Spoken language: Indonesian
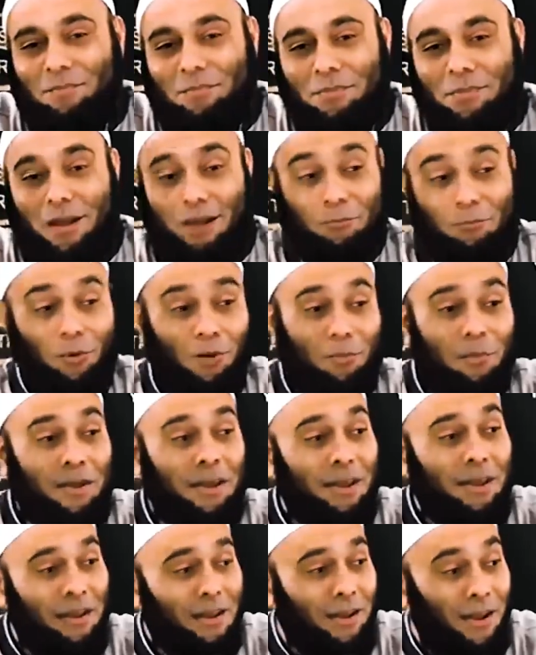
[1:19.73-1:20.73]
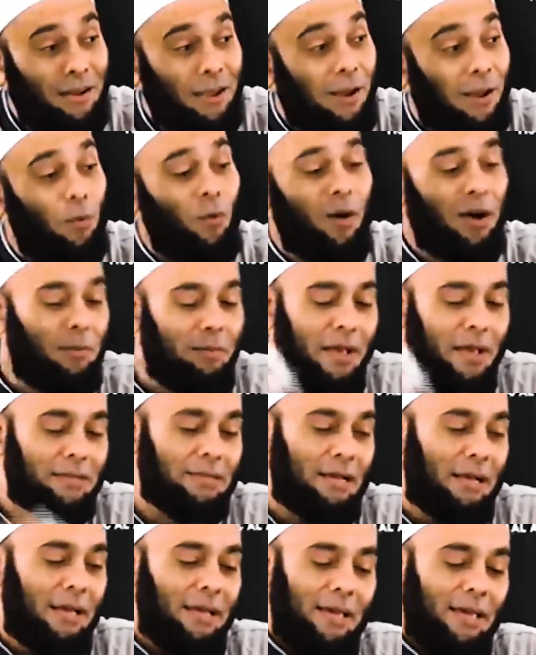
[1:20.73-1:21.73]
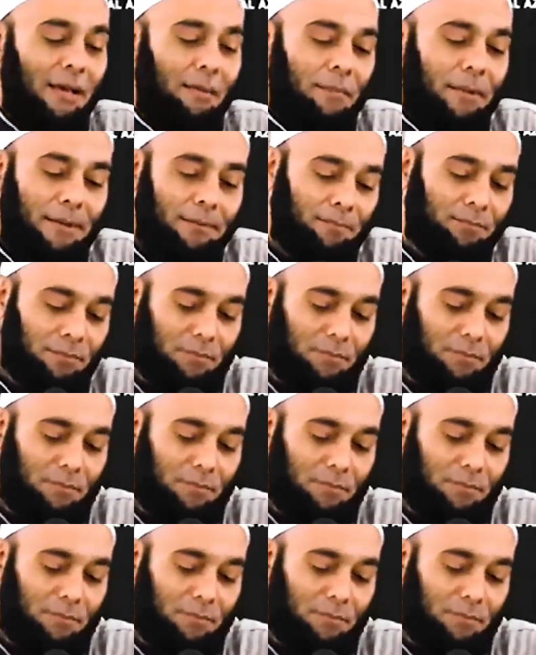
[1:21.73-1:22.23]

Dalam dua benda ini. Dan yang luar biasa lagi apa?